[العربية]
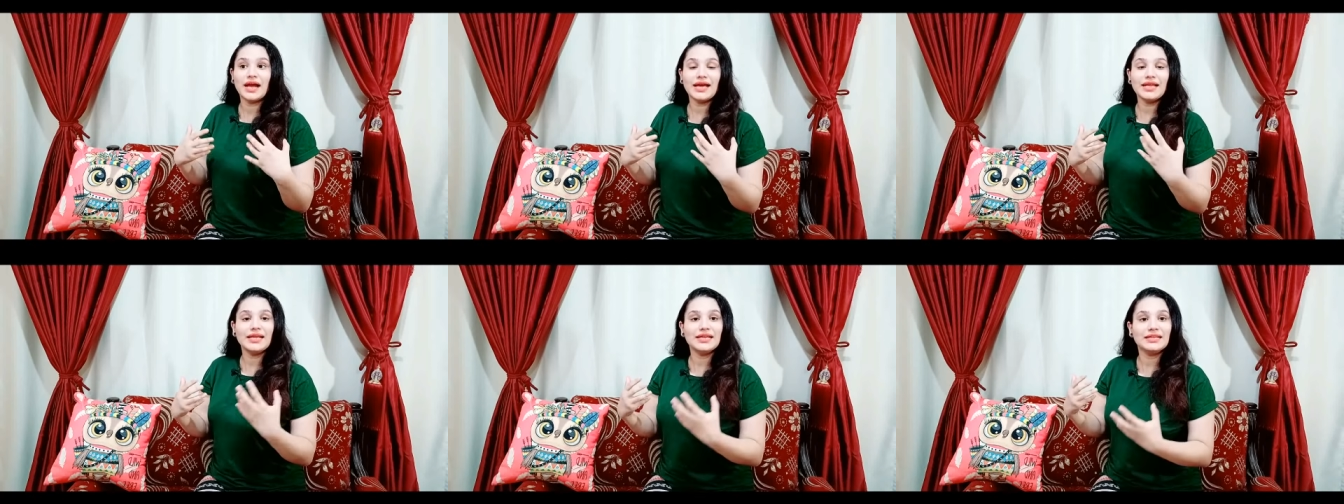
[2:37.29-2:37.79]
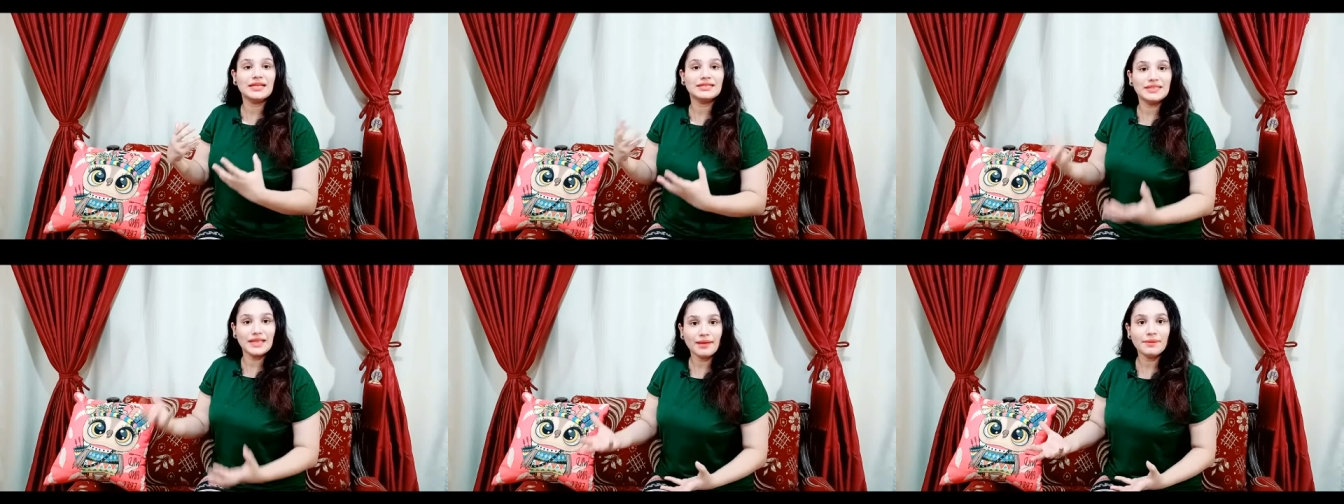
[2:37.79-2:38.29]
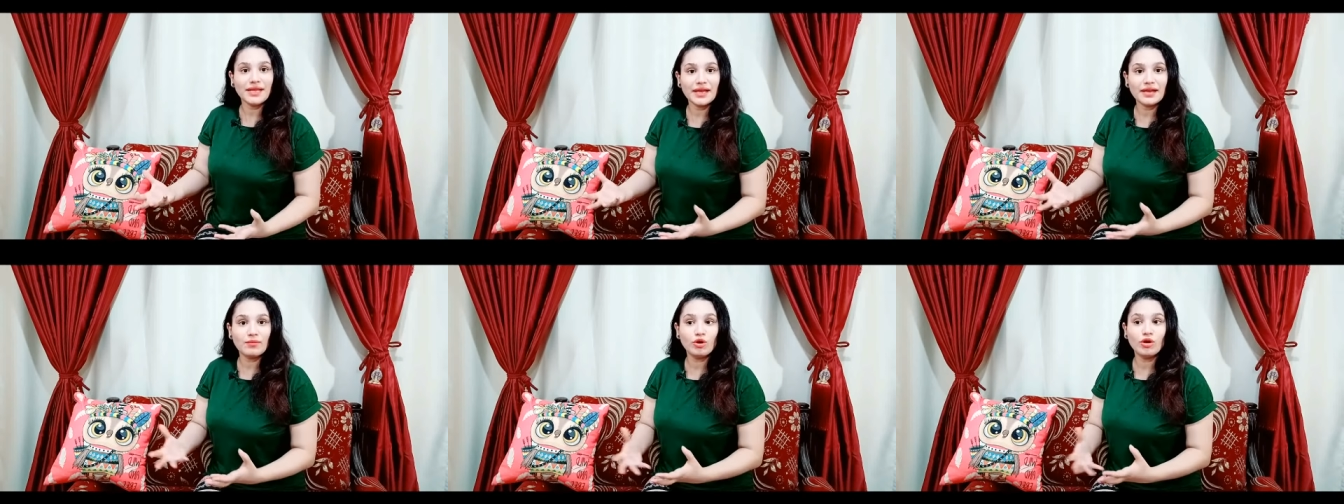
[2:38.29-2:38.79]
على انك تعمل
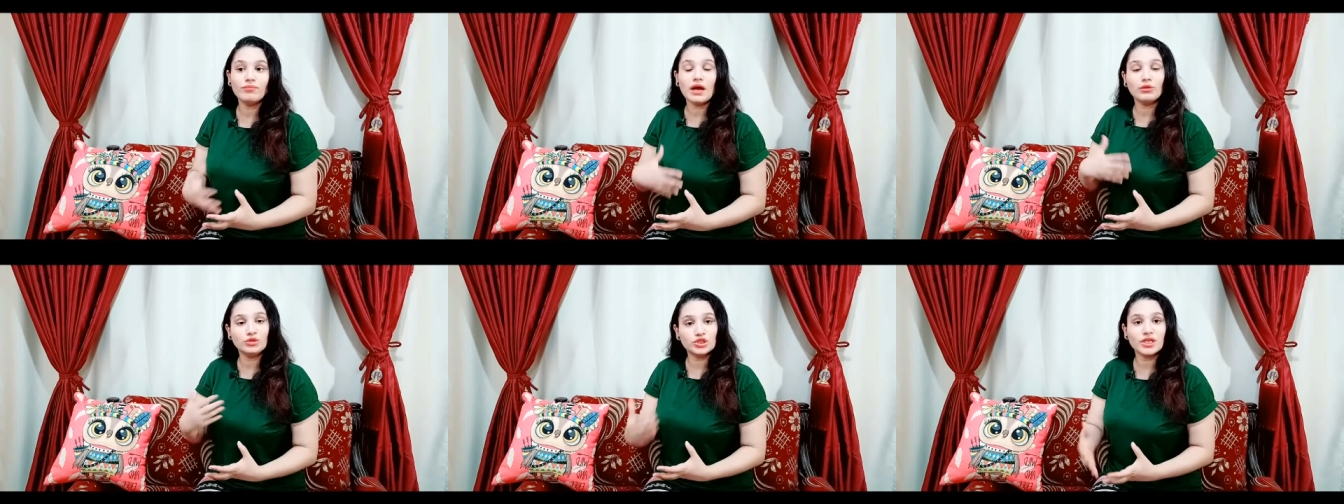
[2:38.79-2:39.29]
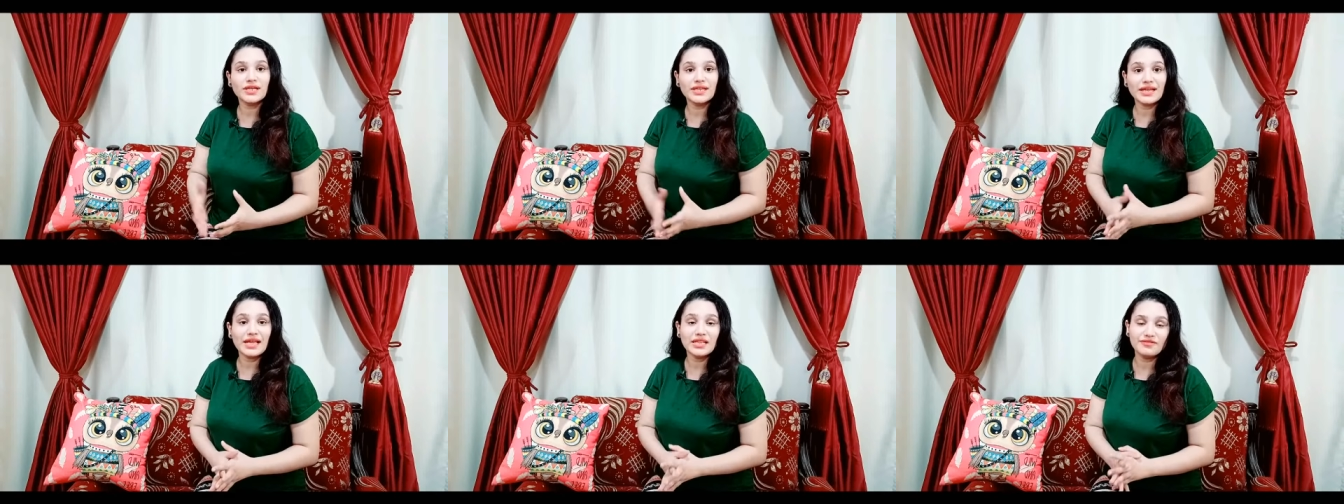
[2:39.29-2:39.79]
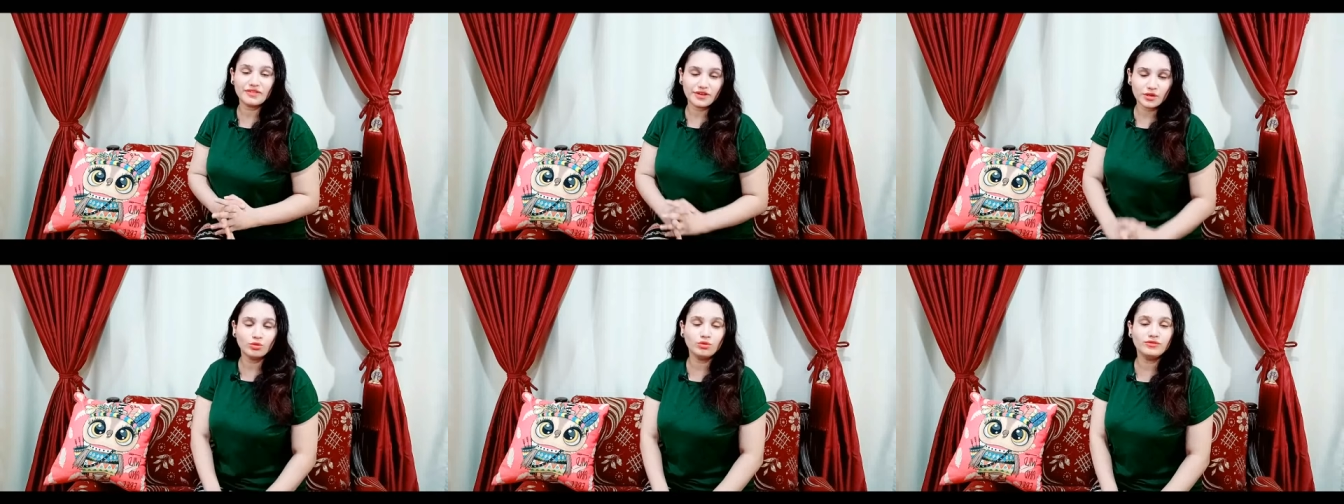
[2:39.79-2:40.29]
حاجه مهمه او تشارك حد
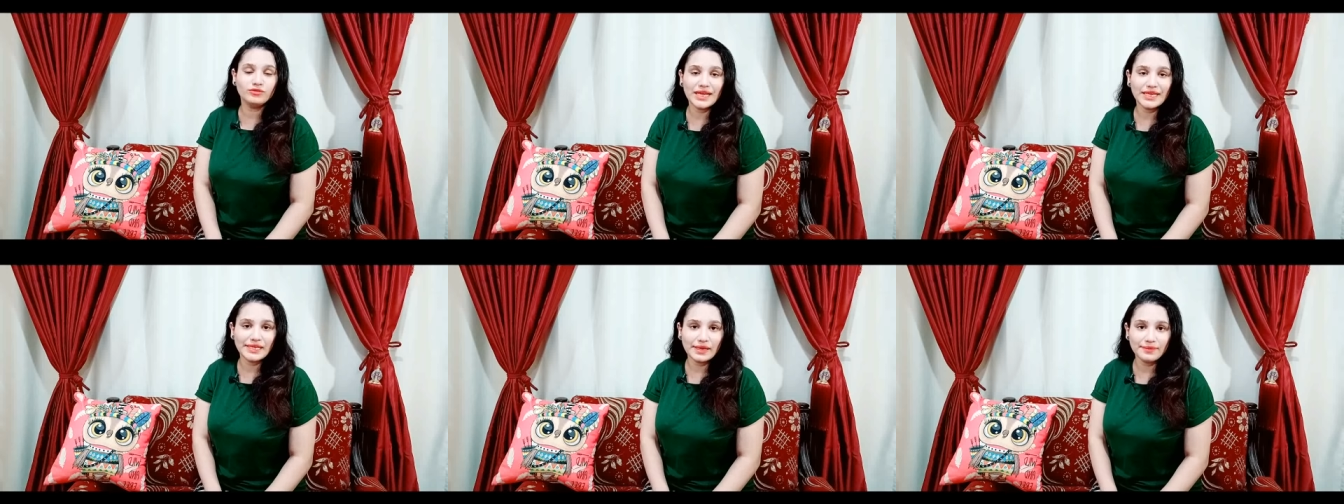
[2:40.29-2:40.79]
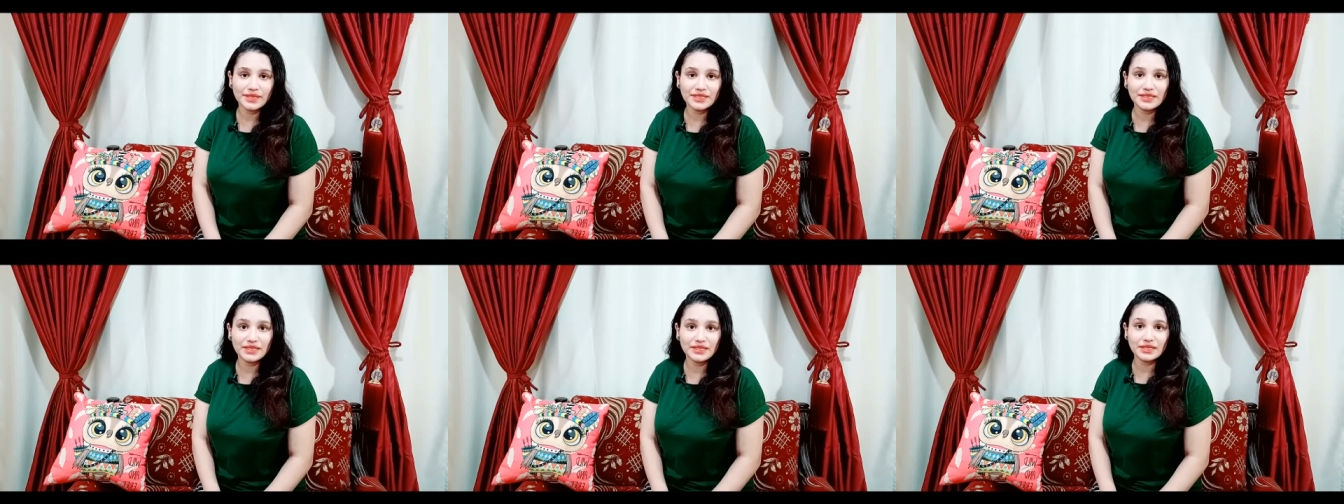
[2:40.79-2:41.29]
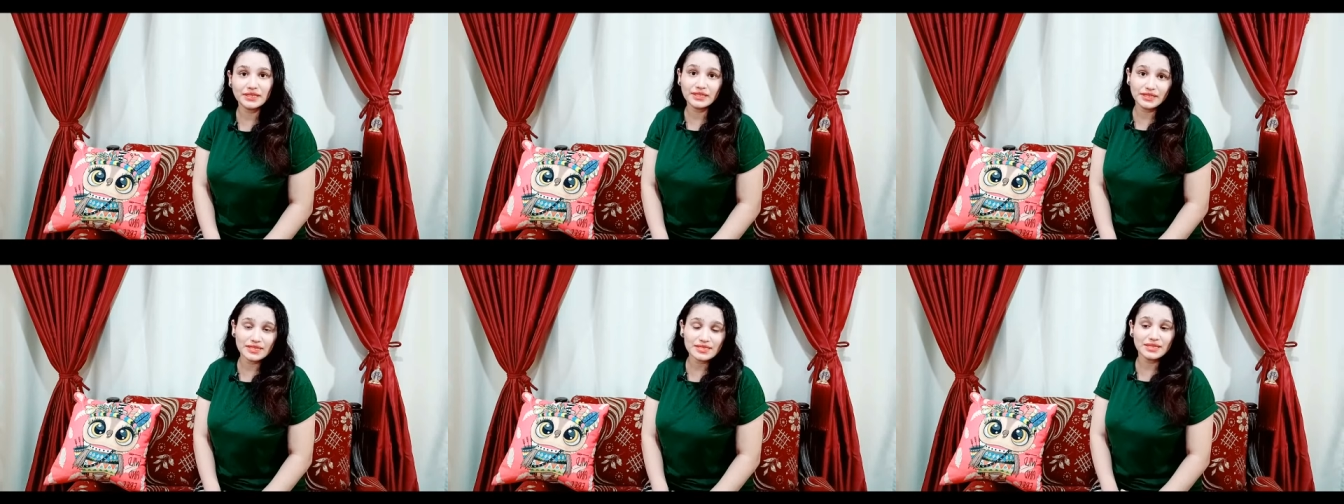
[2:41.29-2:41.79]
فهيكون ده ايجابي جدا ليك
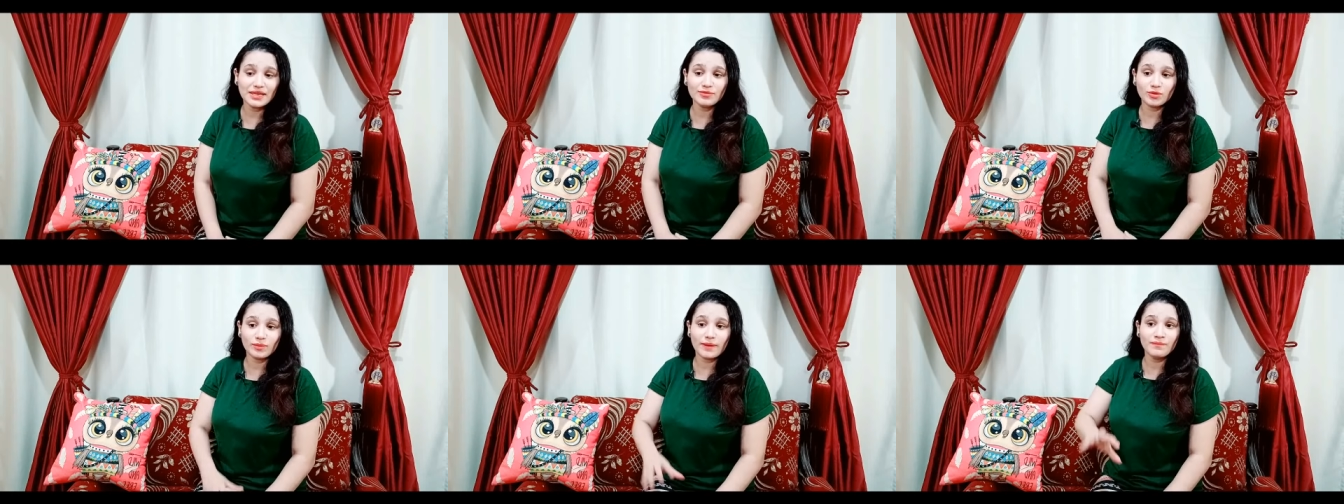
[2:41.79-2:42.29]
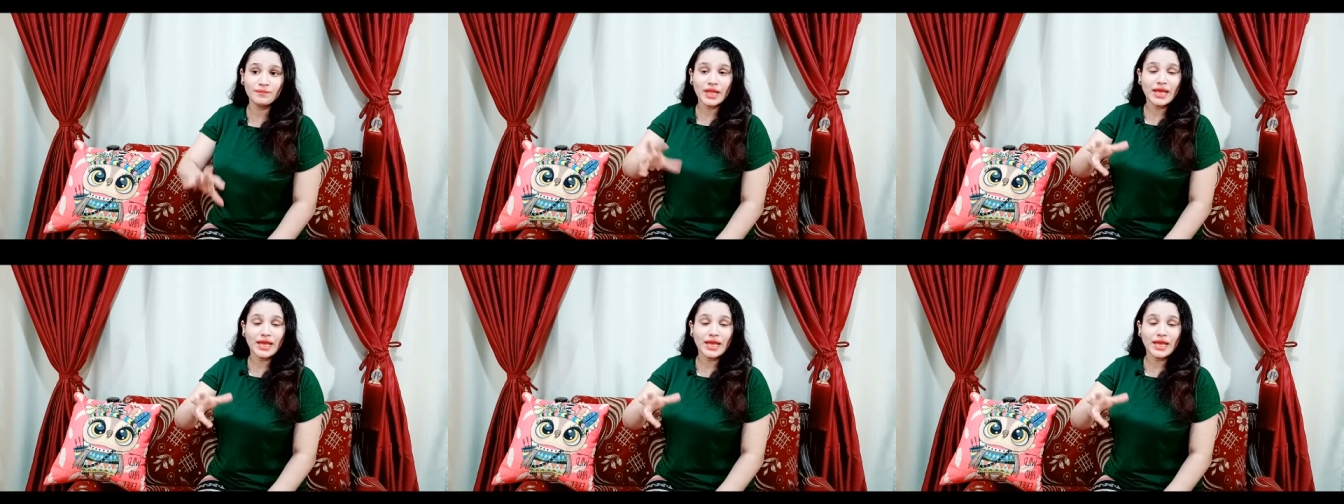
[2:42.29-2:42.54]
للناس الناس اللي هي بتبقى